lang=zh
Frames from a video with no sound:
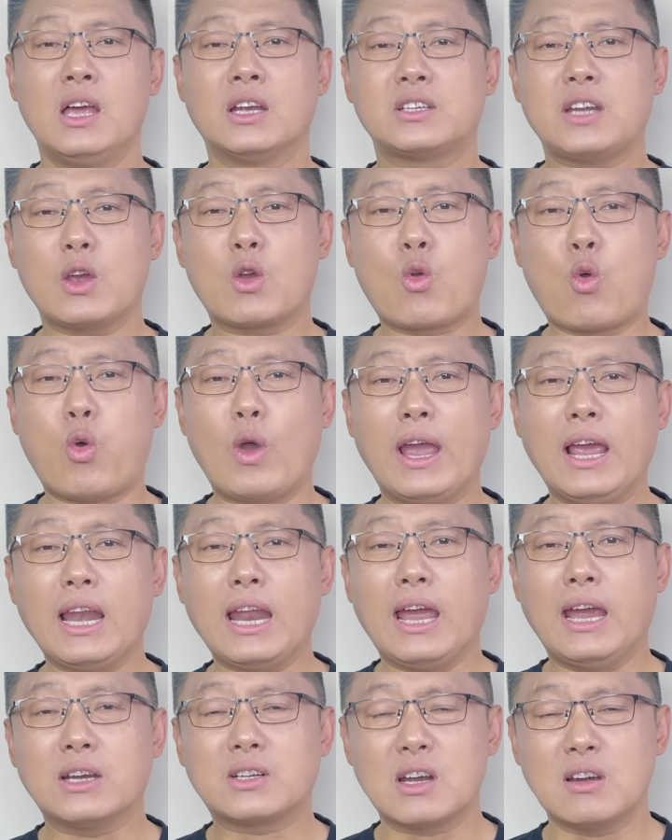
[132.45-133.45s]
这傀
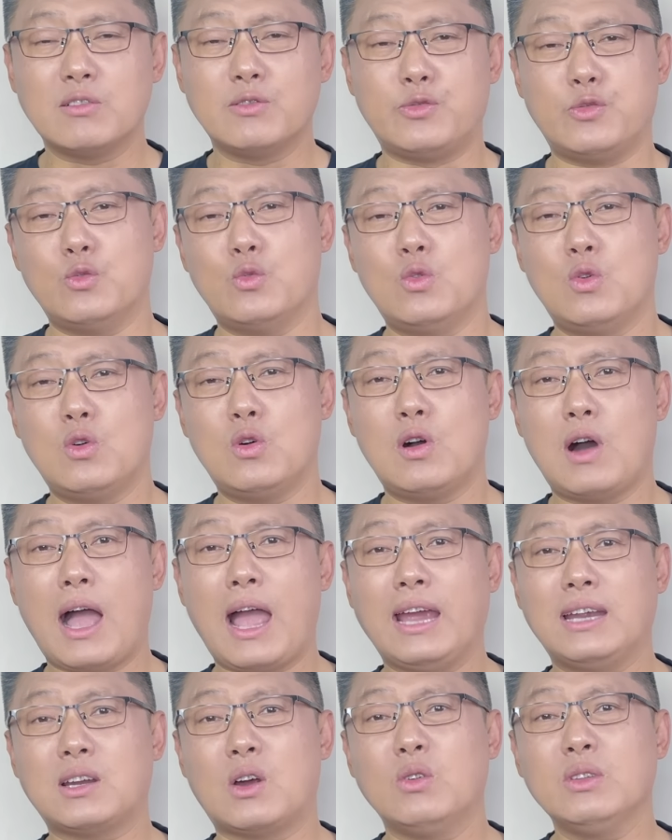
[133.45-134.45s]
儡政府
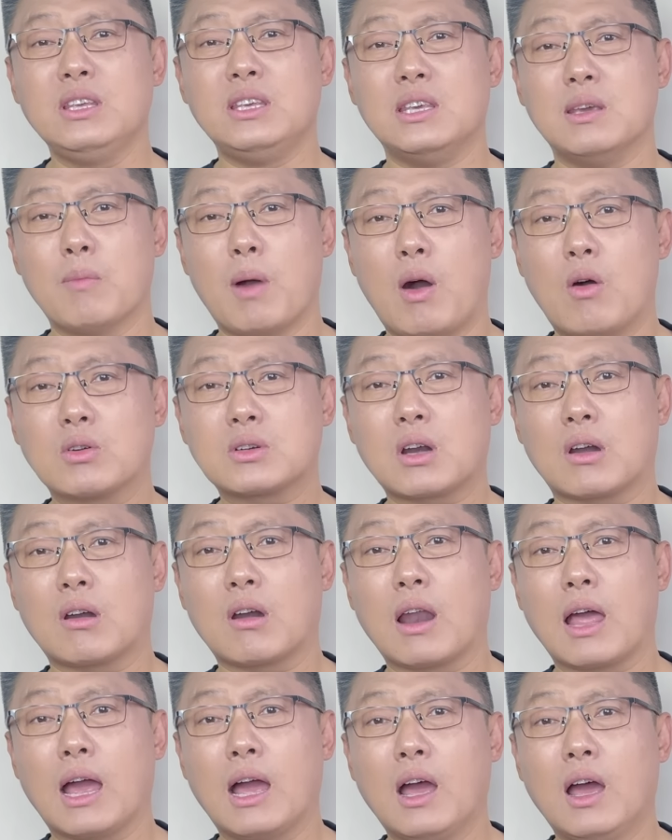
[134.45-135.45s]
碍着你毛事
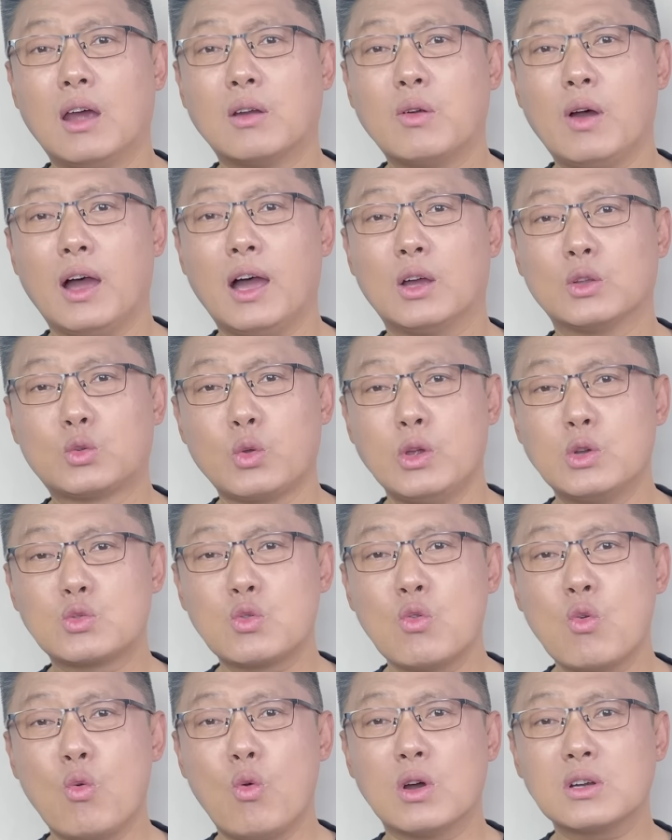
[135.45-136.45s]
了，是吧？对
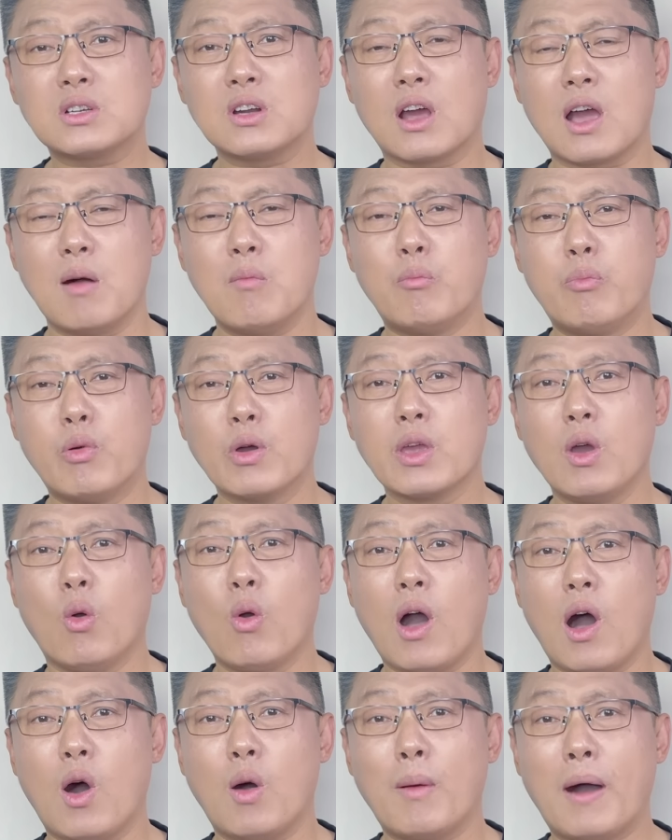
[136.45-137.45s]
中国是很不
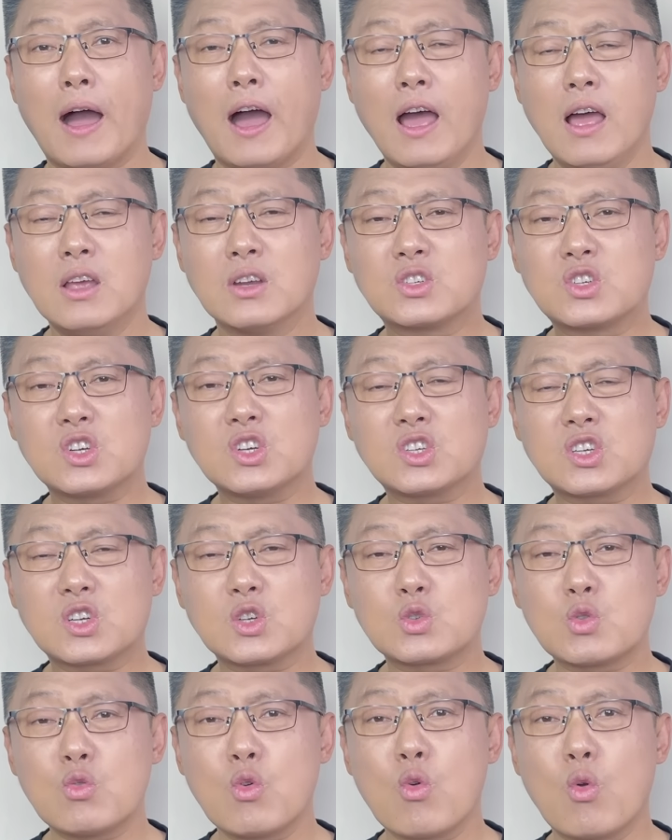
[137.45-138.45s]
友好啊，支
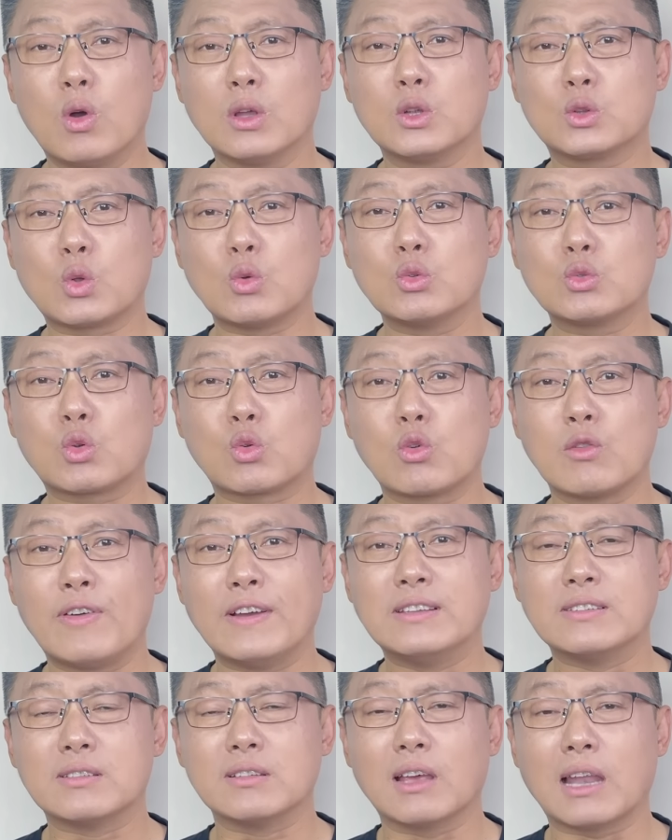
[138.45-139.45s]
持中国的东突
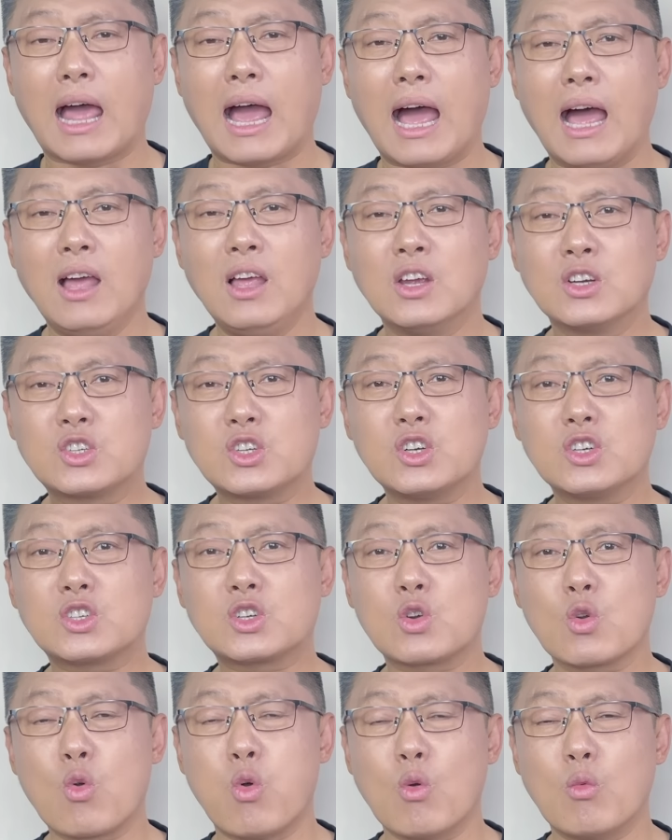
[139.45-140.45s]
分子啦，支
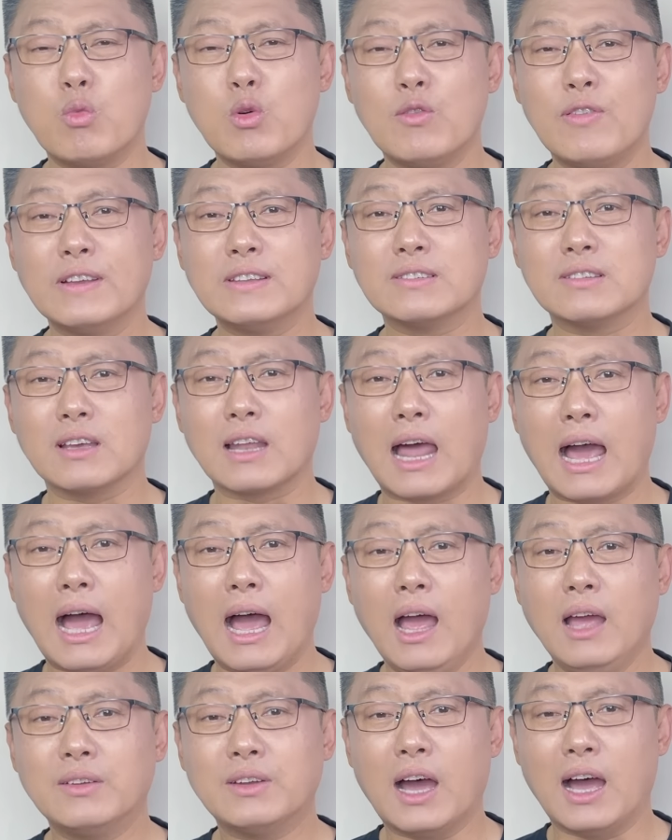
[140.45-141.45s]
持恐怖分子
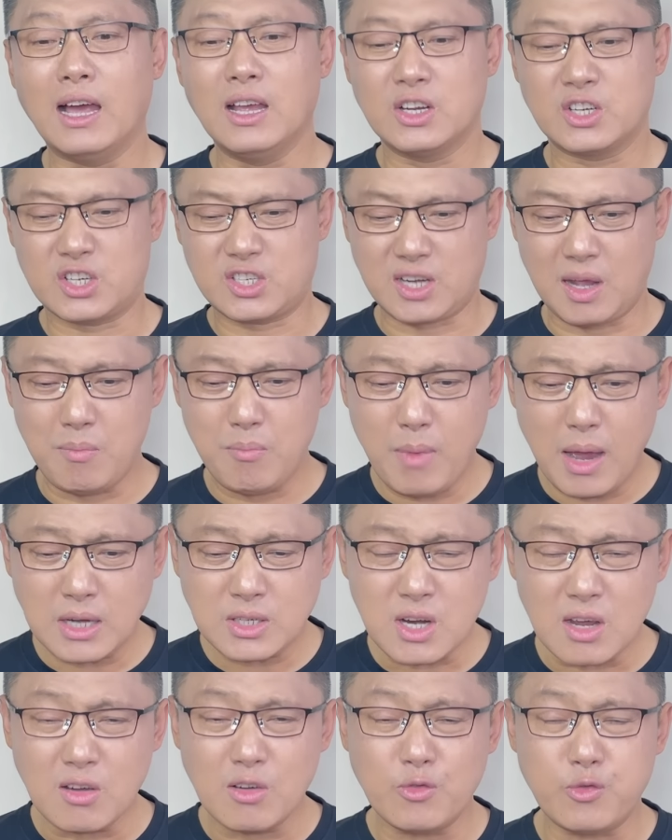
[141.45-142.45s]
啦，啊，什么
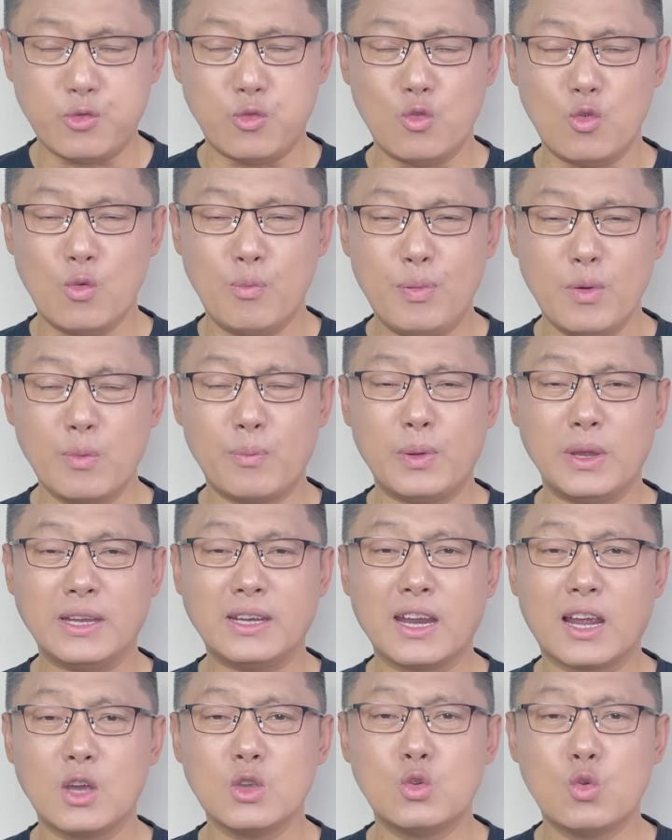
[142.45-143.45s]
政府不比
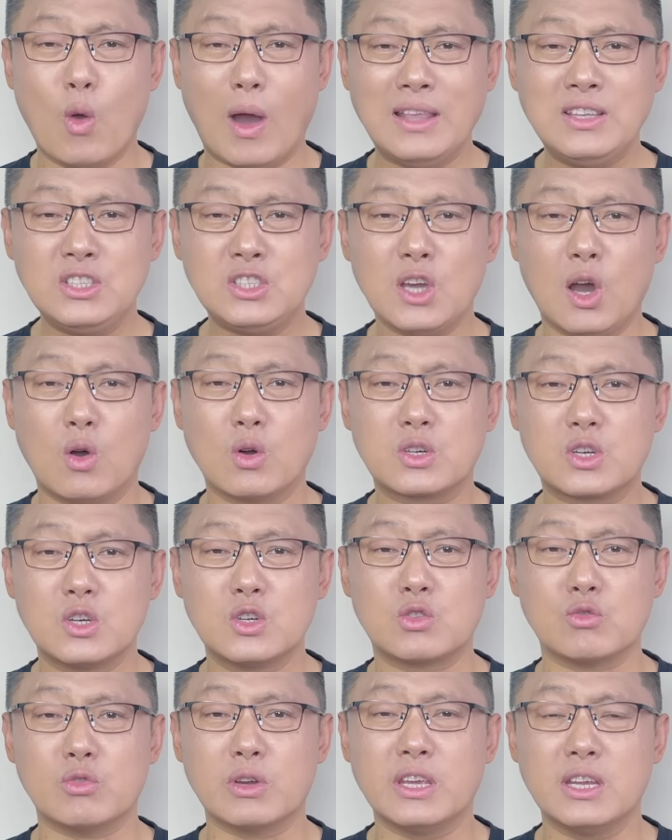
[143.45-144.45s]
这个原教
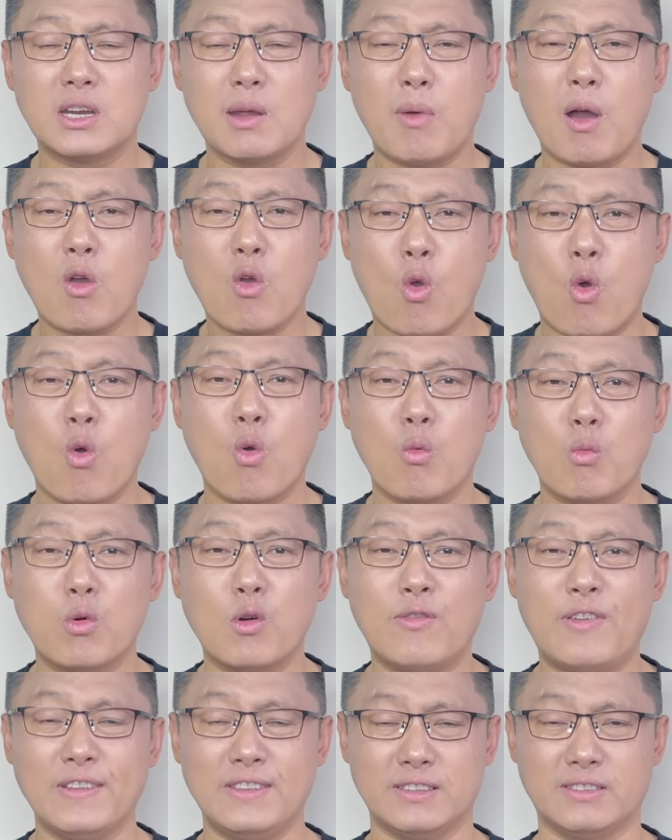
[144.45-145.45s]
旨主义这帮恐
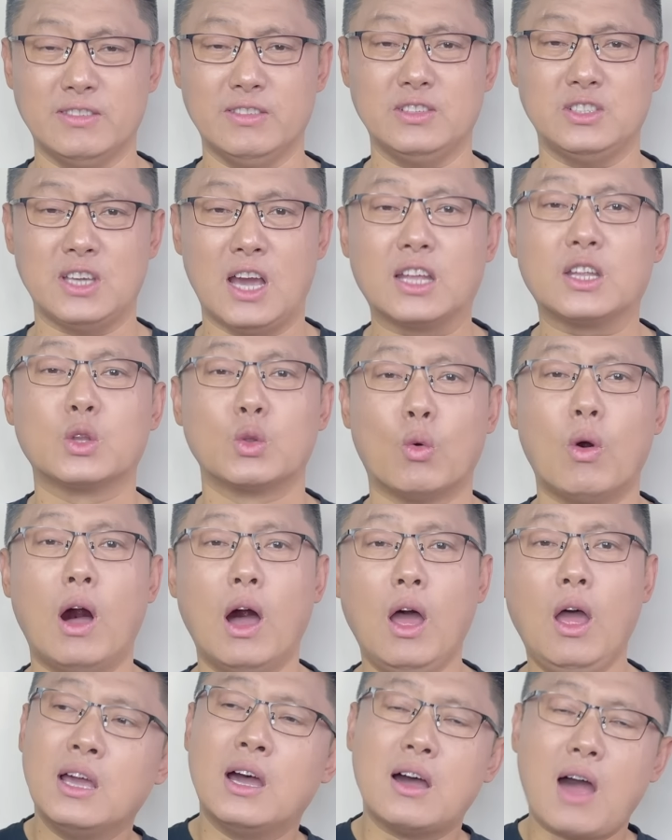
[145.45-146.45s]
怖分子强得多？